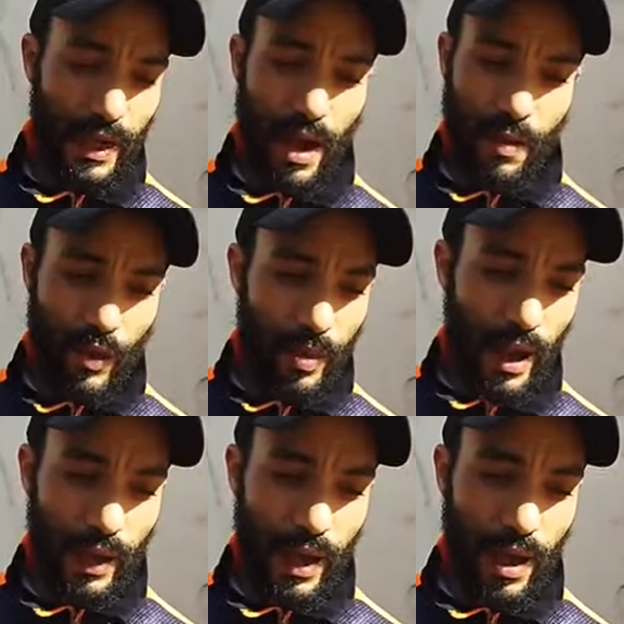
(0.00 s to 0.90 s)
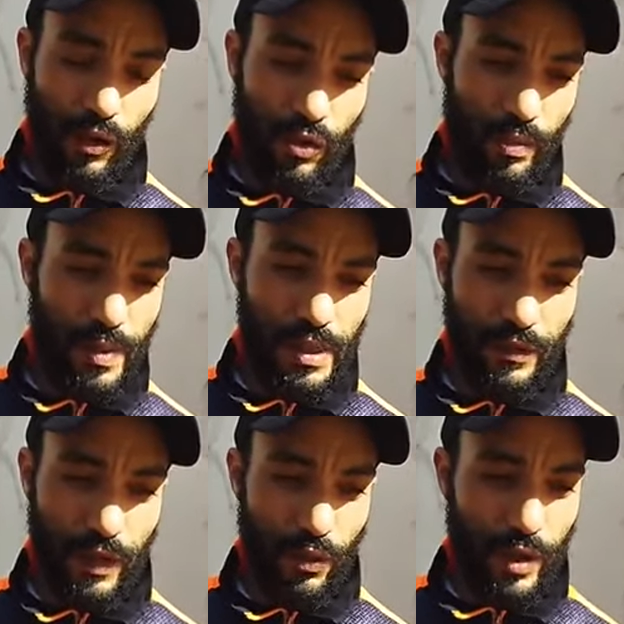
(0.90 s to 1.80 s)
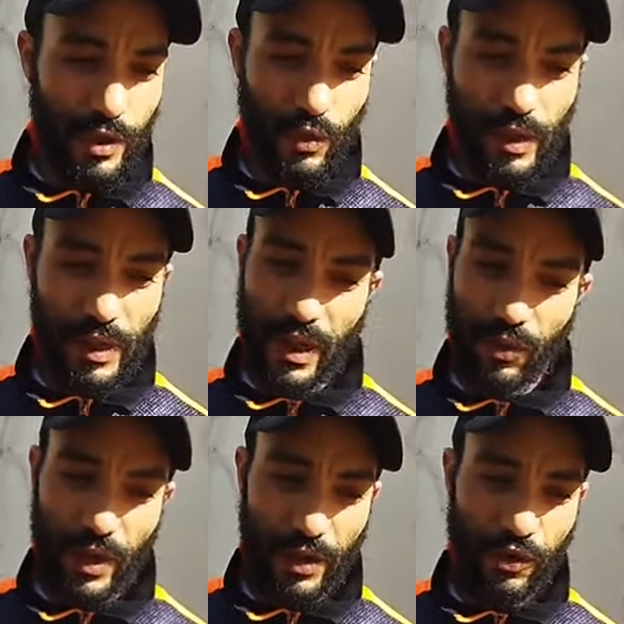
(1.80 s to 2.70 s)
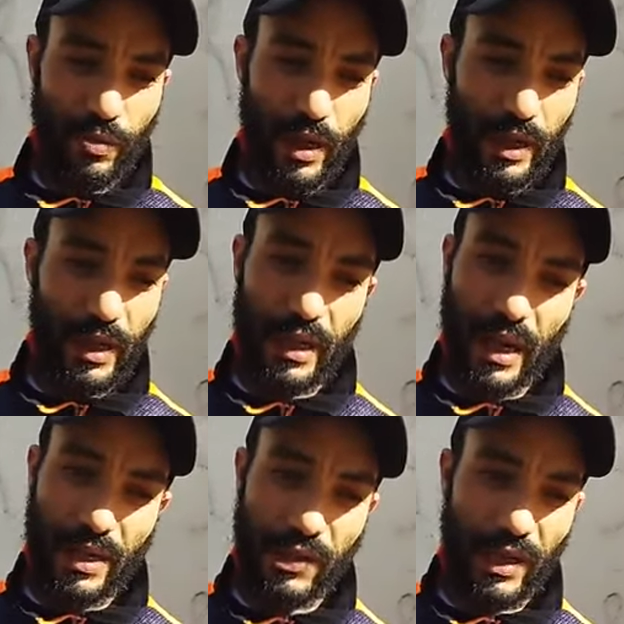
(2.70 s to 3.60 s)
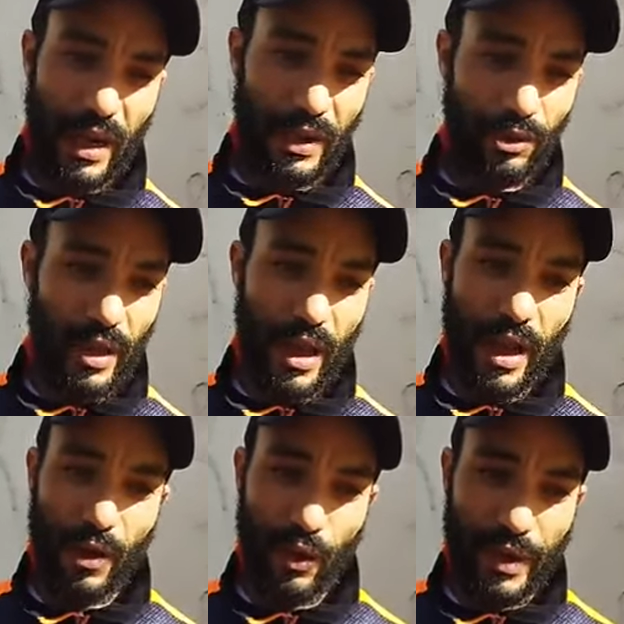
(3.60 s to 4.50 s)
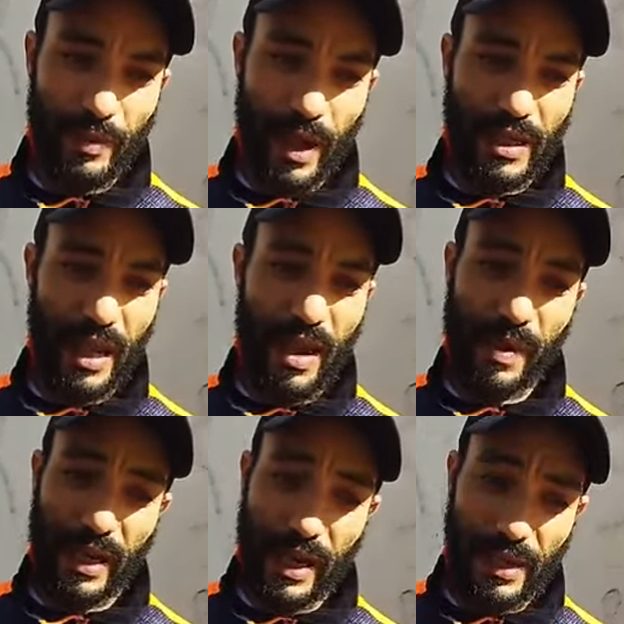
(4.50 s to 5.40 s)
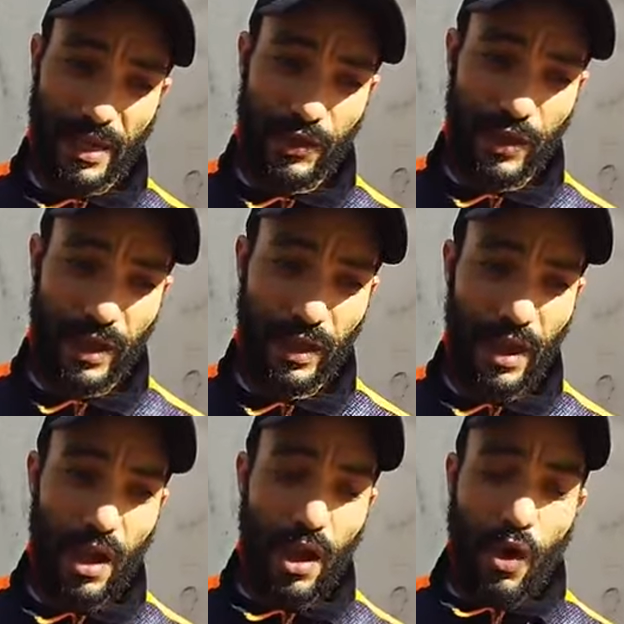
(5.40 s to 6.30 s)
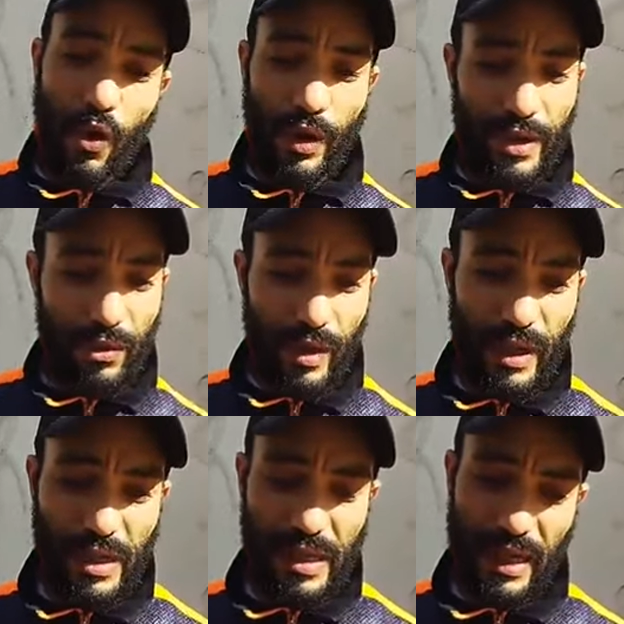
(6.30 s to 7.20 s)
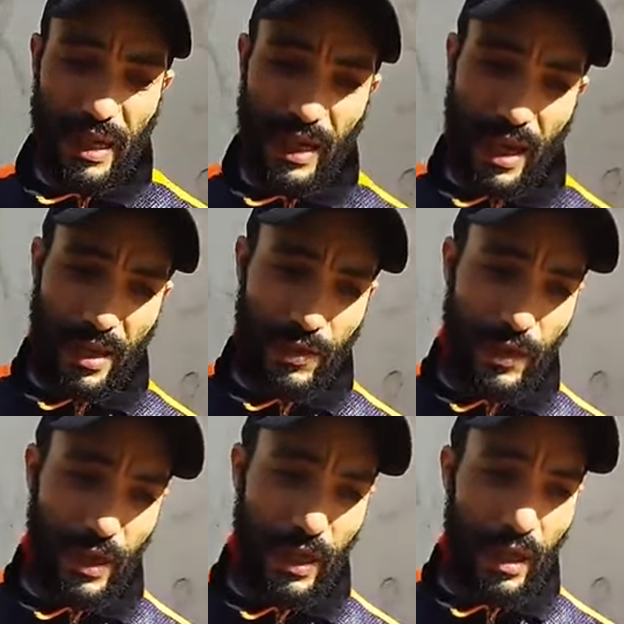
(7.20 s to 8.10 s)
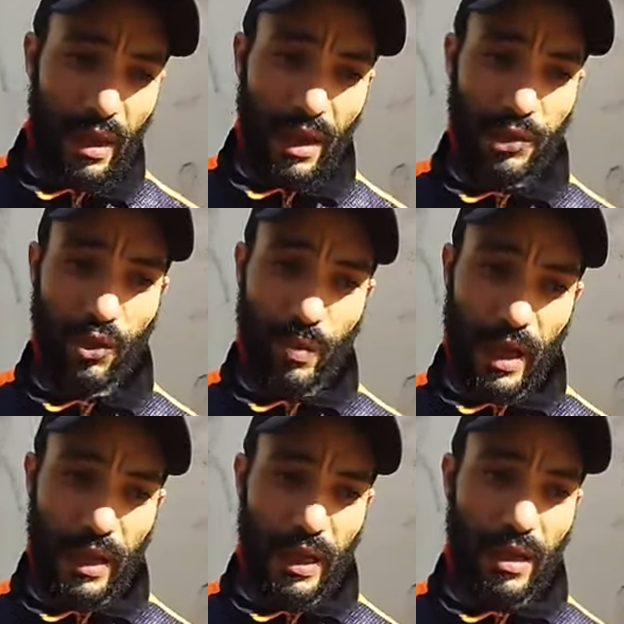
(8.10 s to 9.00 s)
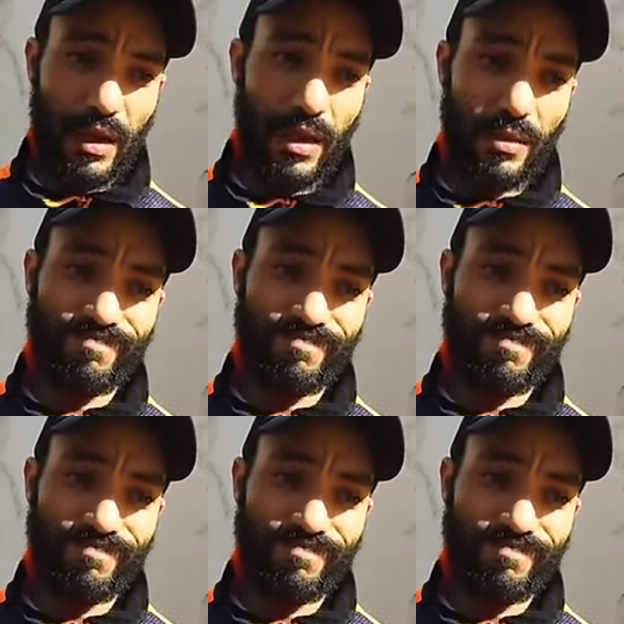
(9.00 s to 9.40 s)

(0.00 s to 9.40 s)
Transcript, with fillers: احترام وباخلاق وبزاف د الحوايج وقلت ليه اخويا حشومه عليك راه هادشي راه عنده ضرر وعندي مراتي حامله كلات هادشي وعندي وليد صغير كلا اكيد آه، الزوجه